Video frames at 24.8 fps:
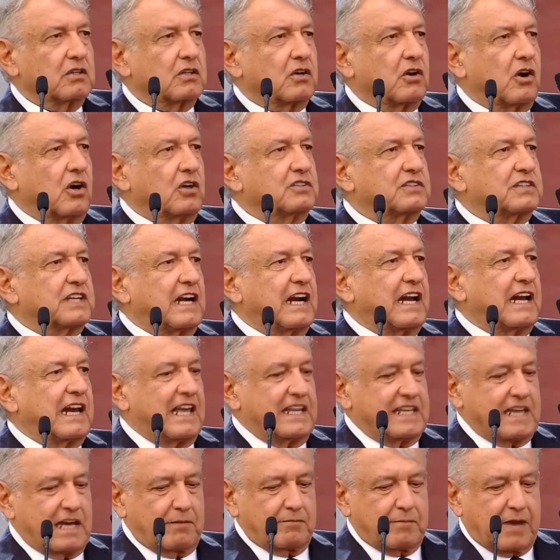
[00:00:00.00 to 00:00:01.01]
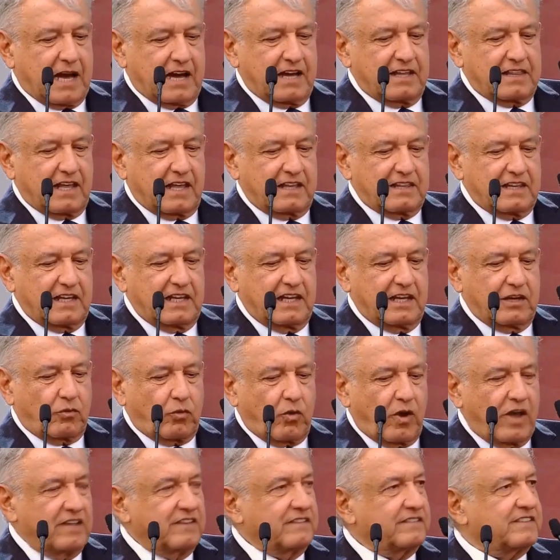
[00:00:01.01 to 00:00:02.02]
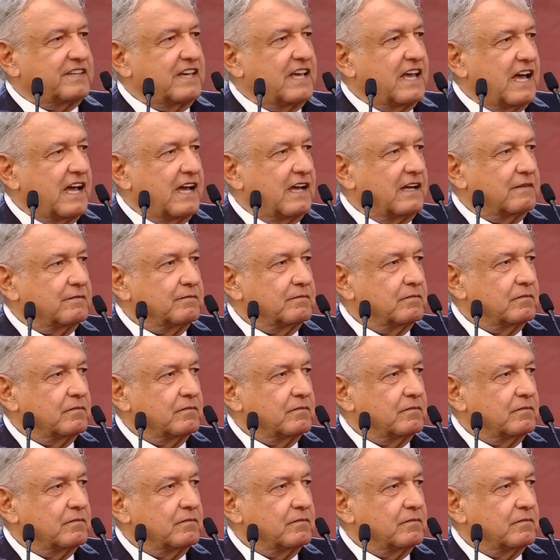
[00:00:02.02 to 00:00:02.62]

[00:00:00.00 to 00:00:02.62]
contra la llamada delincuencia